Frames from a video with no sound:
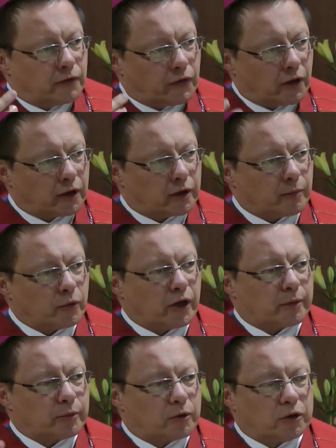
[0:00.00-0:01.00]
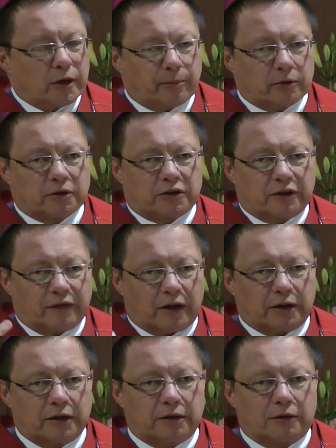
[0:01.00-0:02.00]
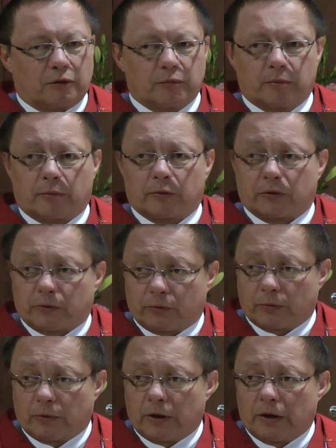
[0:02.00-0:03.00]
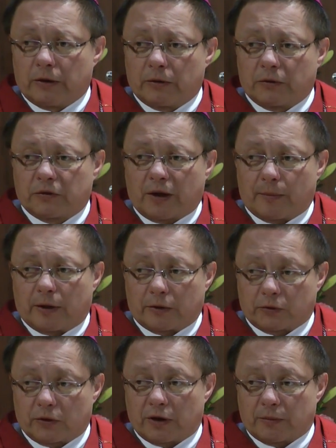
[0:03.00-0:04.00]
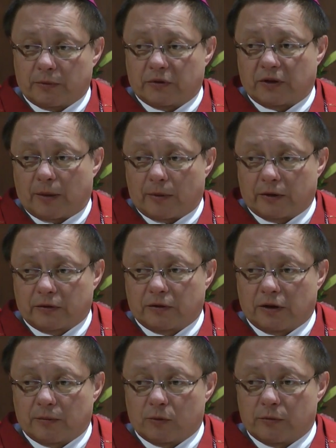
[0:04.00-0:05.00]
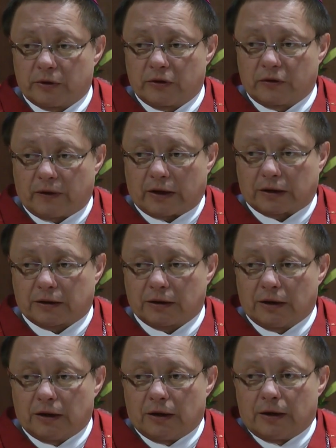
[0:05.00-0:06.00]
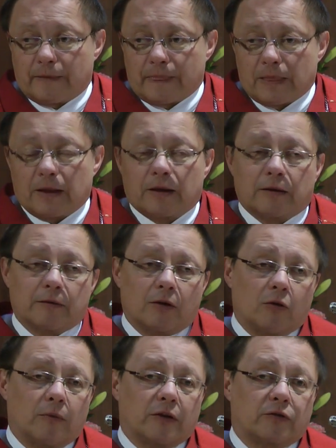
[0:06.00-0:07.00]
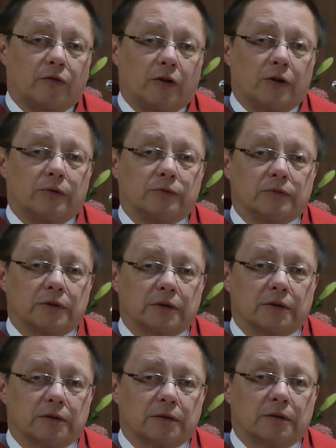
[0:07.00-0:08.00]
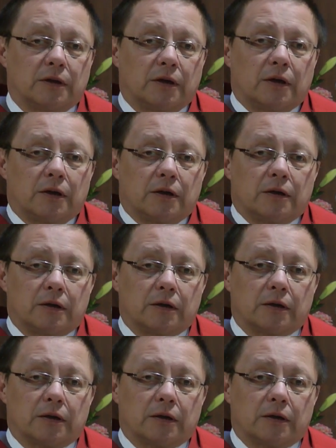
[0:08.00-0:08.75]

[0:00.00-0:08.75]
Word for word: Tak? Bo jakby go nie podgrzewali, to on by po prostu zamarzł. A jakby zamarzł, to nie byłby nic wart. On ma swoją, y,